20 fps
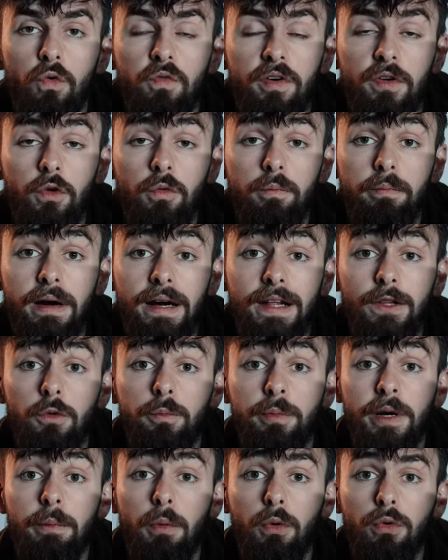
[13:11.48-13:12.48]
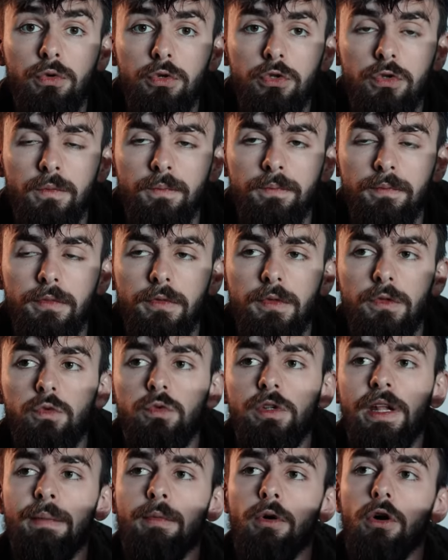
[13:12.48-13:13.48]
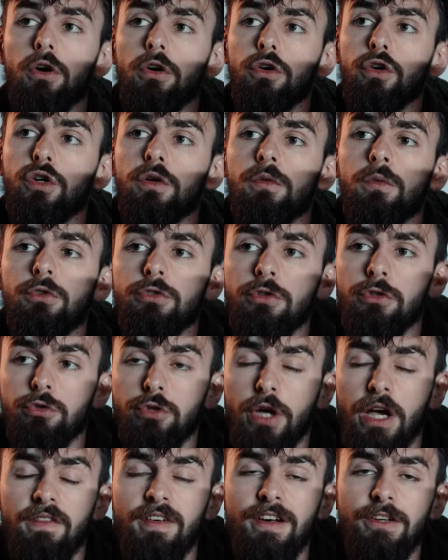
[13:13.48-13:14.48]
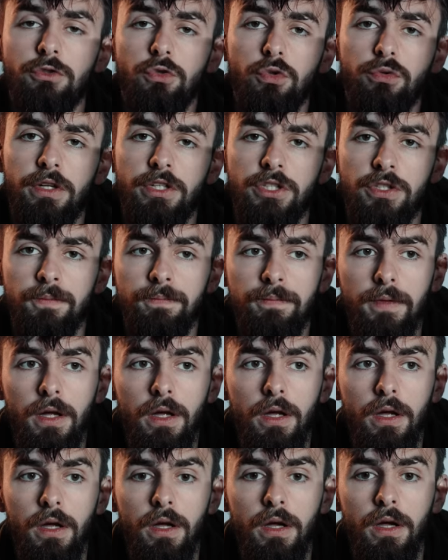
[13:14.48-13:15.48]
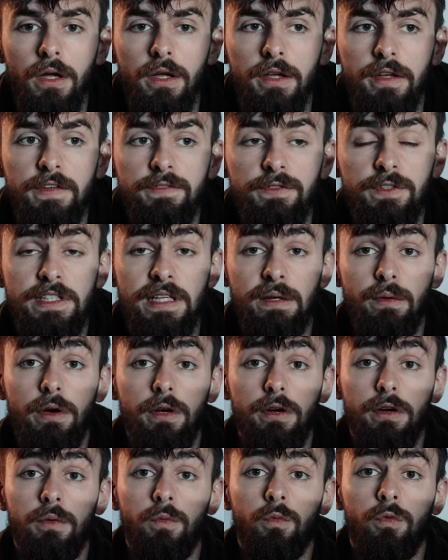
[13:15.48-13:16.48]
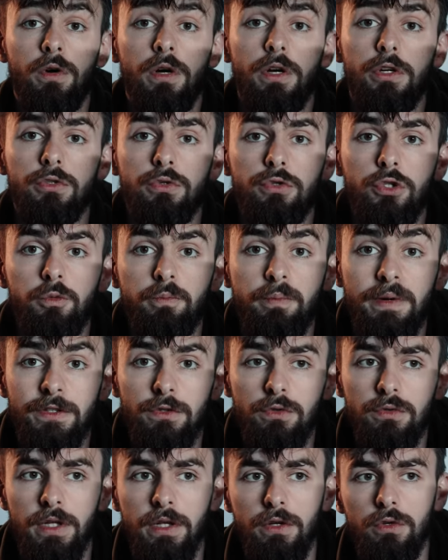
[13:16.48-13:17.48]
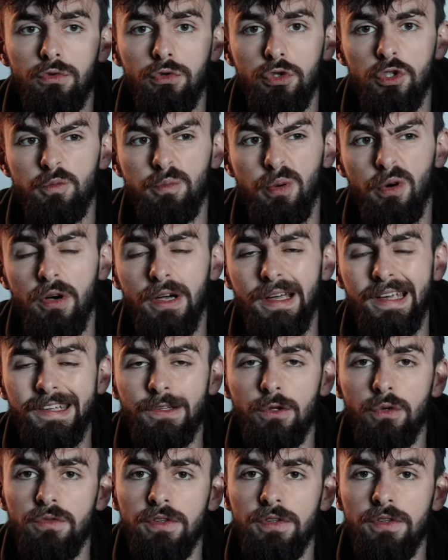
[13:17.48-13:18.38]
On va donc parler de pré-production. Tout d'abord, comment j'en suis arrivé à ce tournage il faut savoir que moi, je suis passionné de sport et de